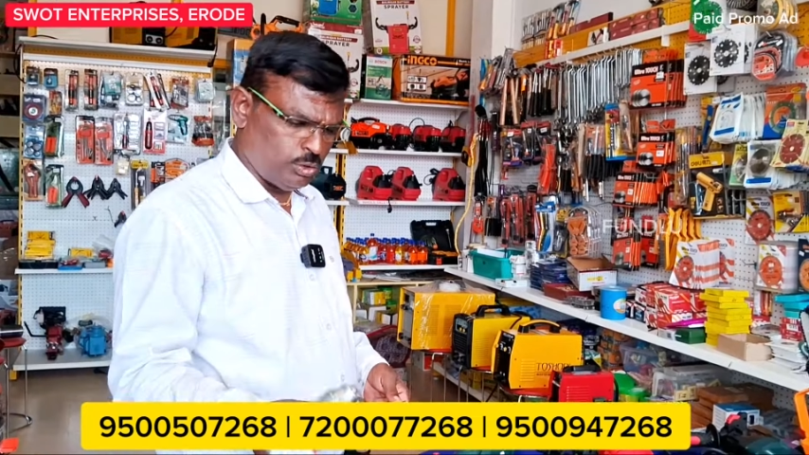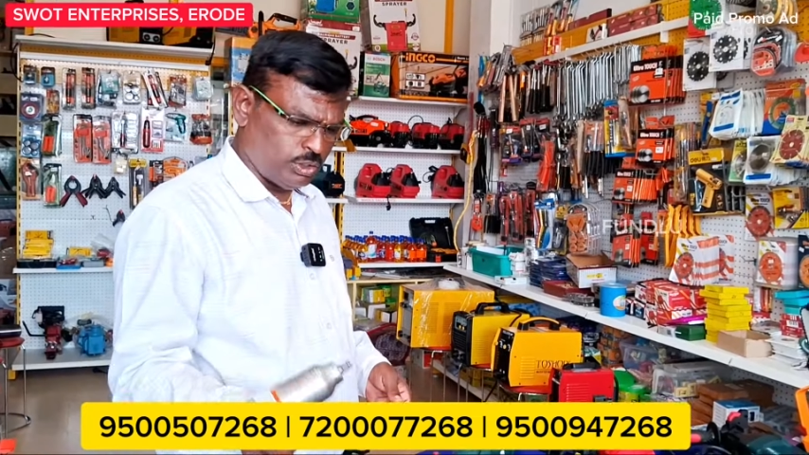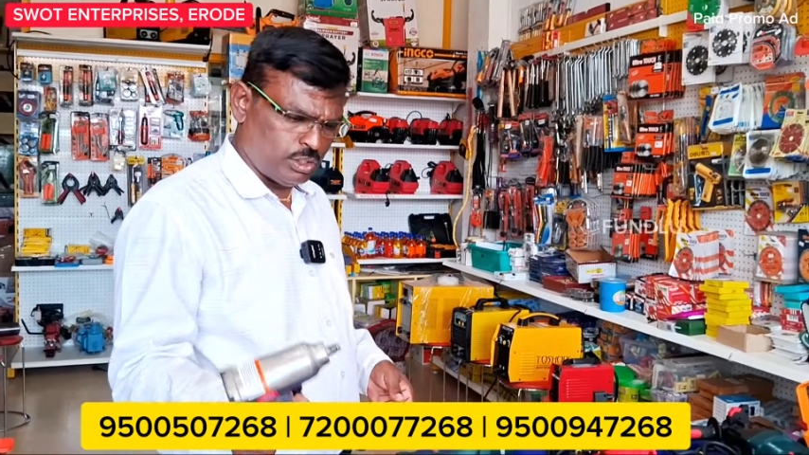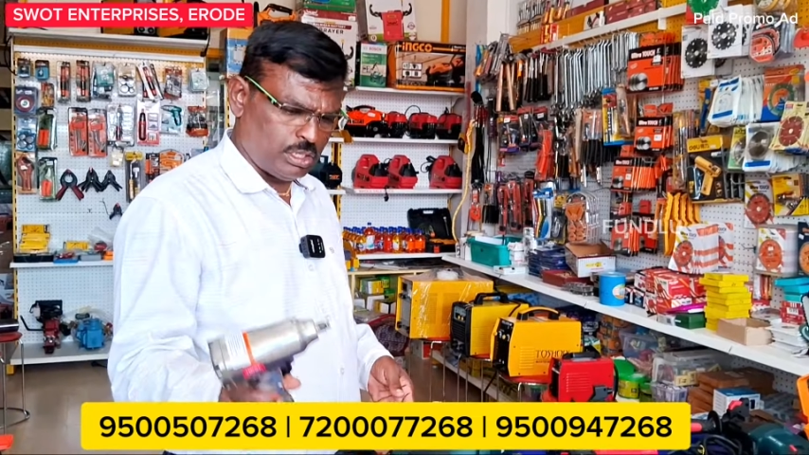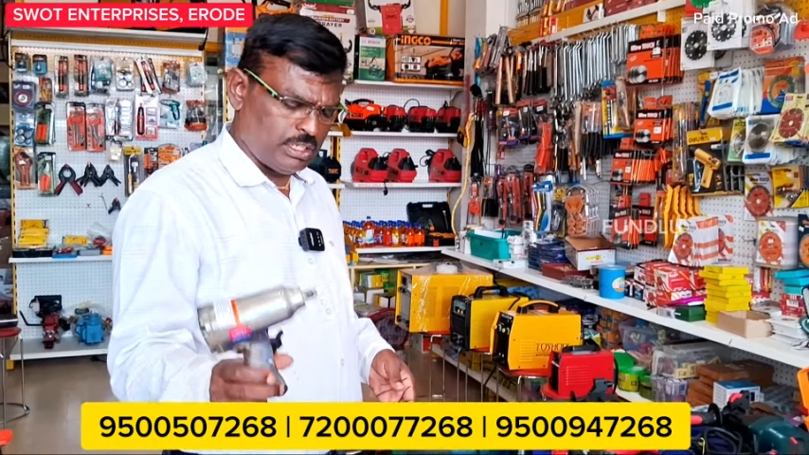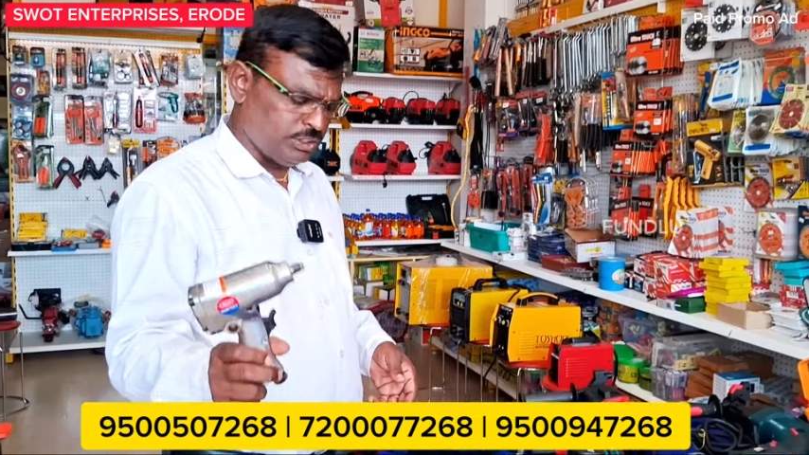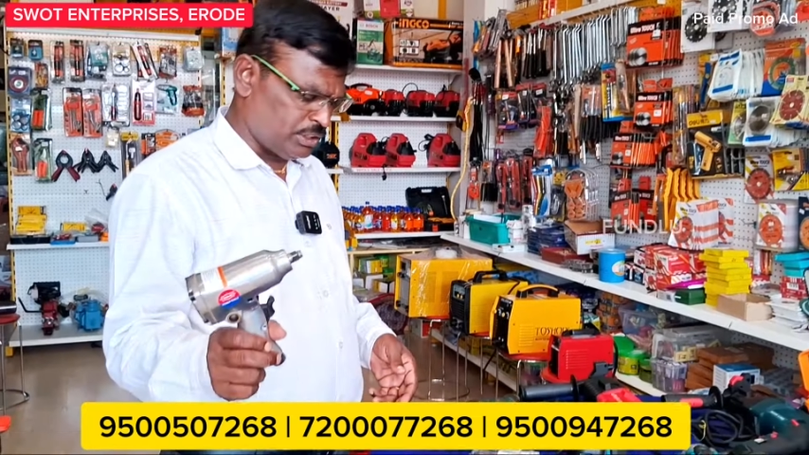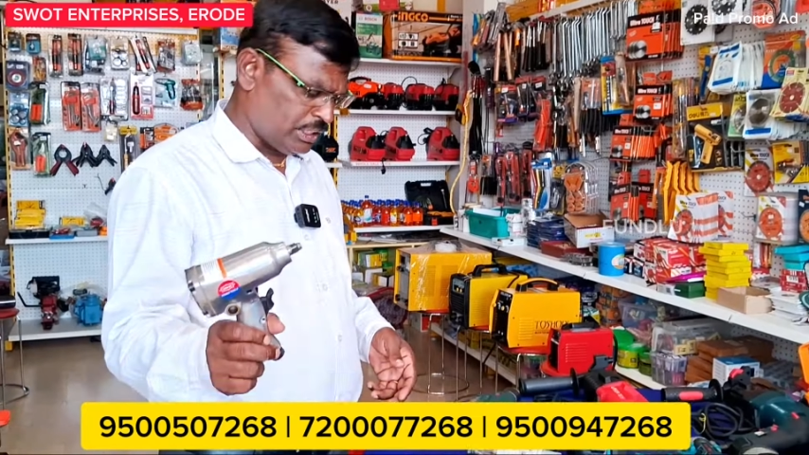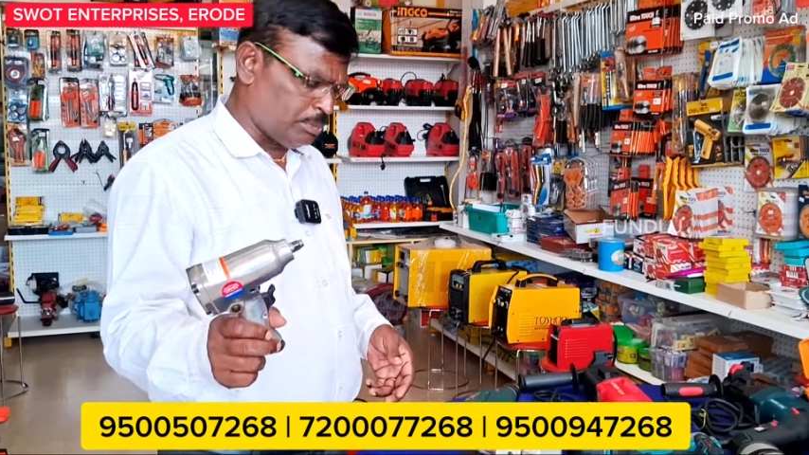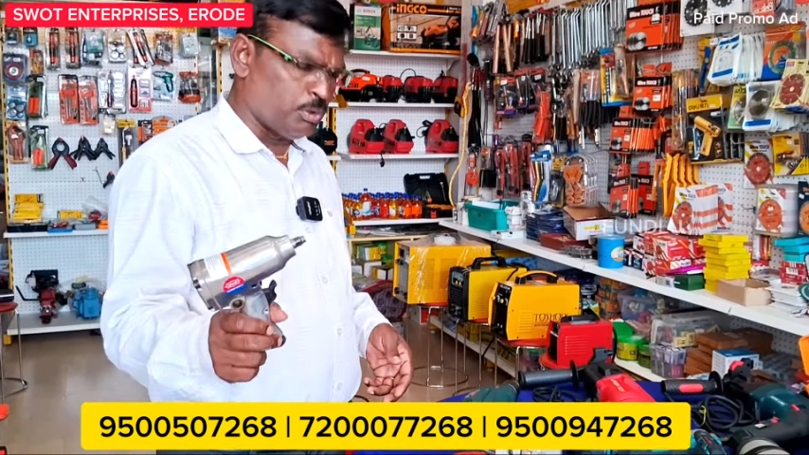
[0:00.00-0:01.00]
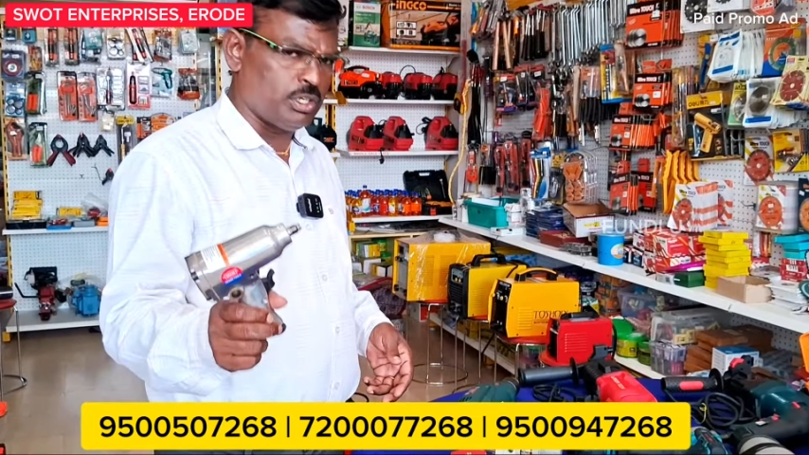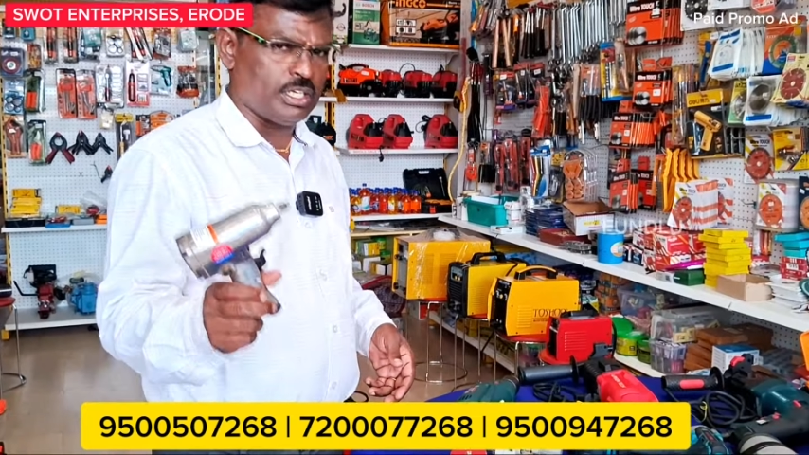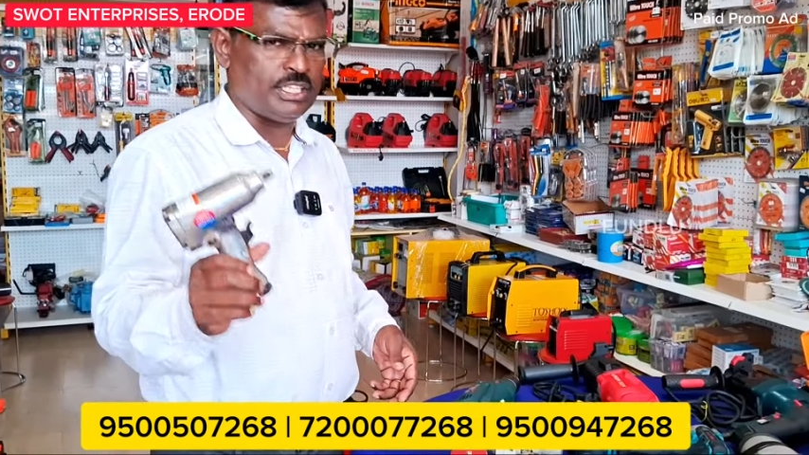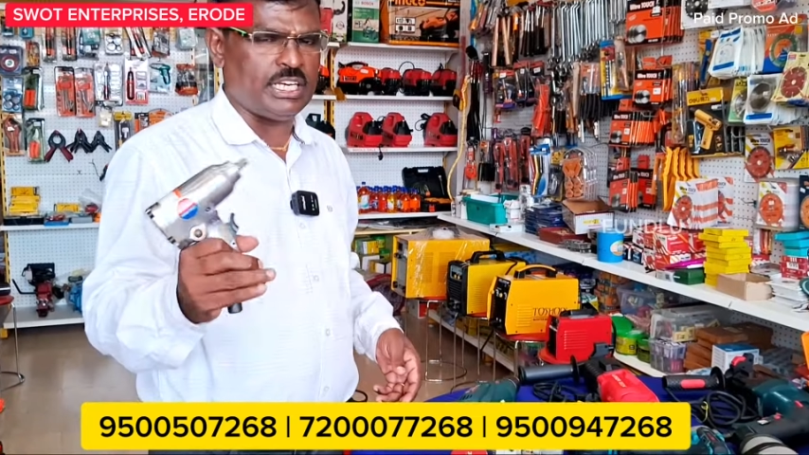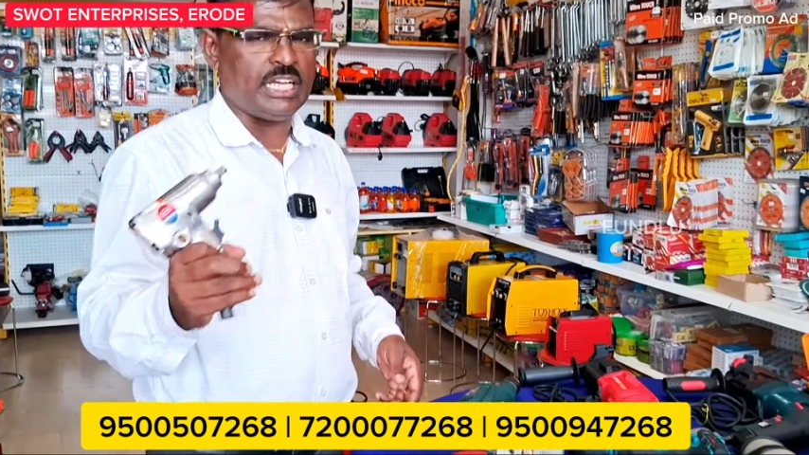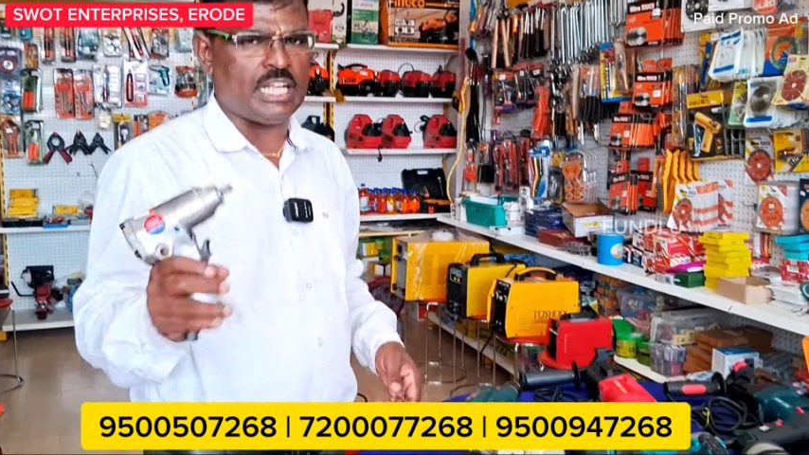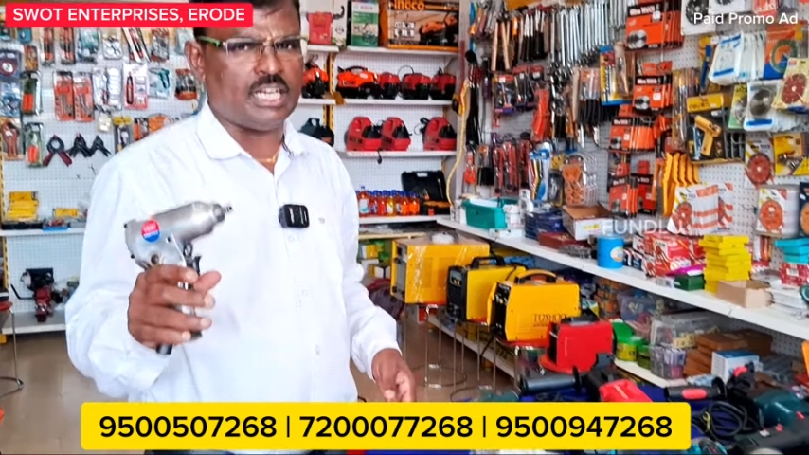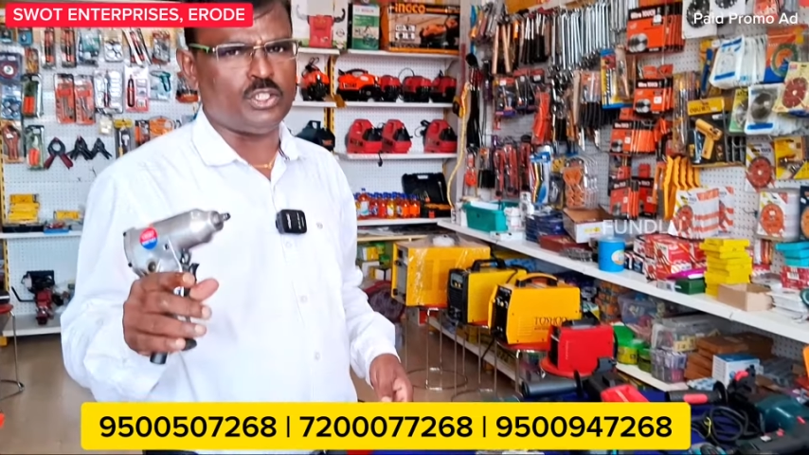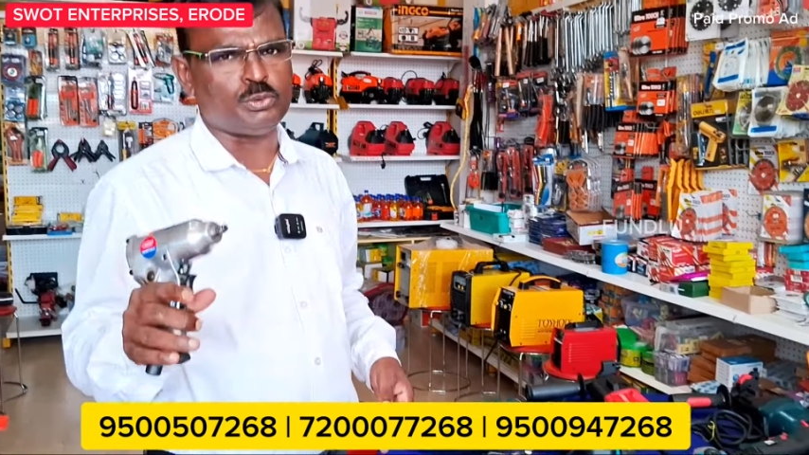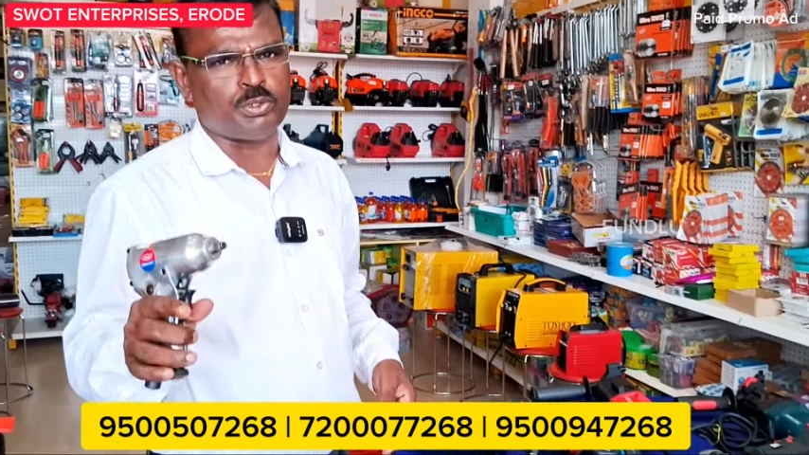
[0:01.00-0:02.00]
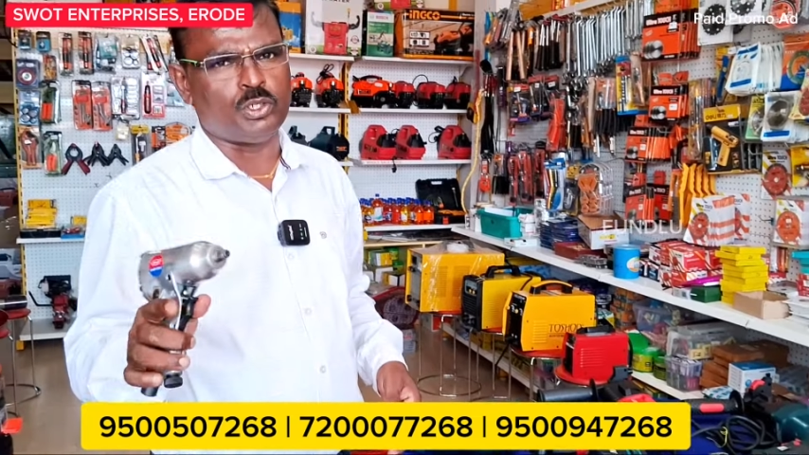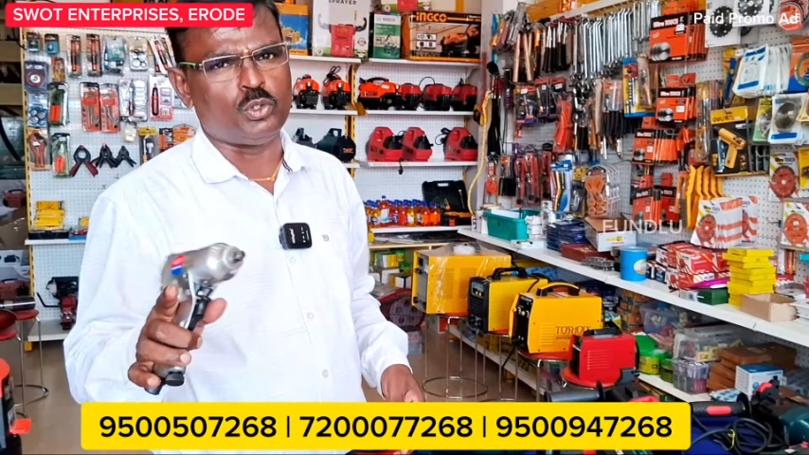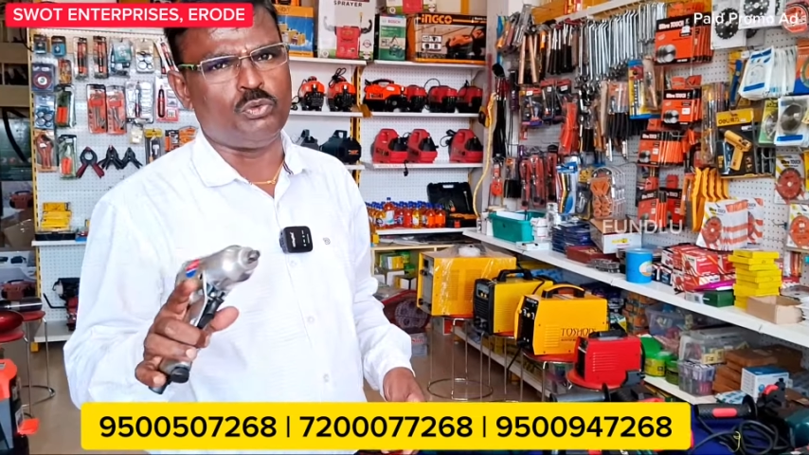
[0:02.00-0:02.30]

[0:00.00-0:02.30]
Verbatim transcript: இது வந்து கால் இன்ச்சு நட்டு போல்ட்டு இதில் யாரெல்லாம் யூஸ் பண்ணால்